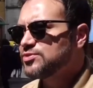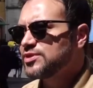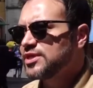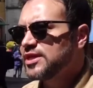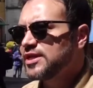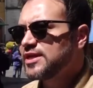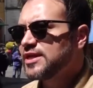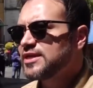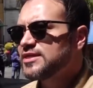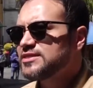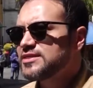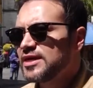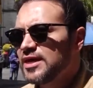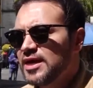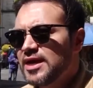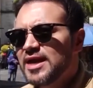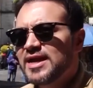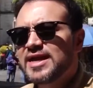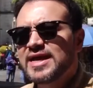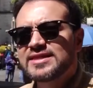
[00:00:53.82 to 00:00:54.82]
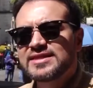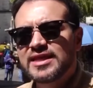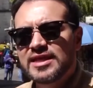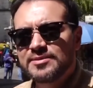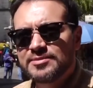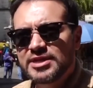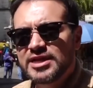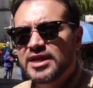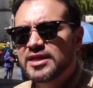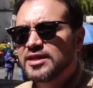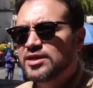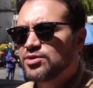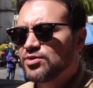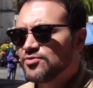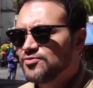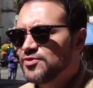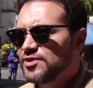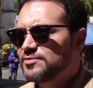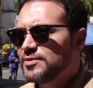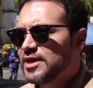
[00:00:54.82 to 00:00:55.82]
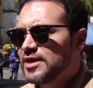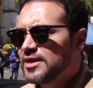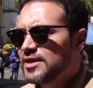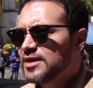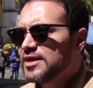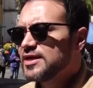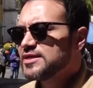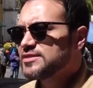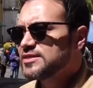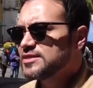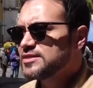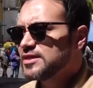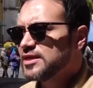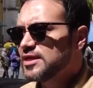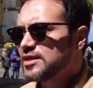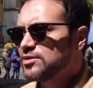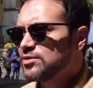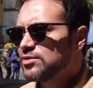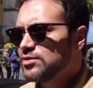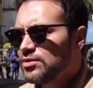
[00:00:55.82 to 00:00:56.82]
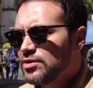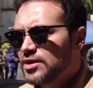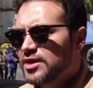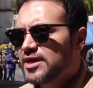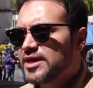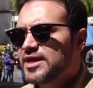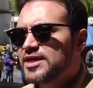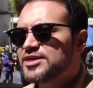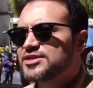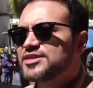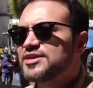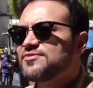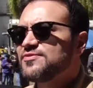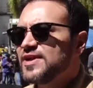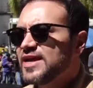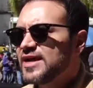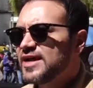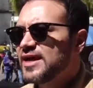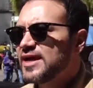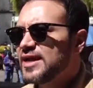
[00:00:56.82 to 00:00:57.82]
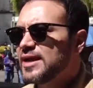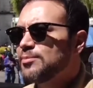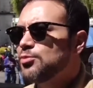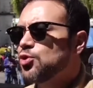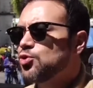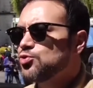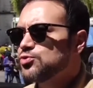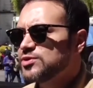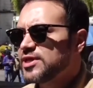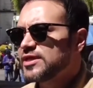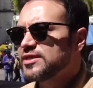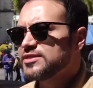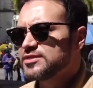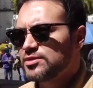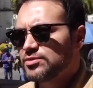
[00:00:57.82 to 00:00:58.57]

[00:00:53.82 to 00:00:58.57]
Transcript: a su dirigencia, la termina de confirmar este senador que refleja la voluntad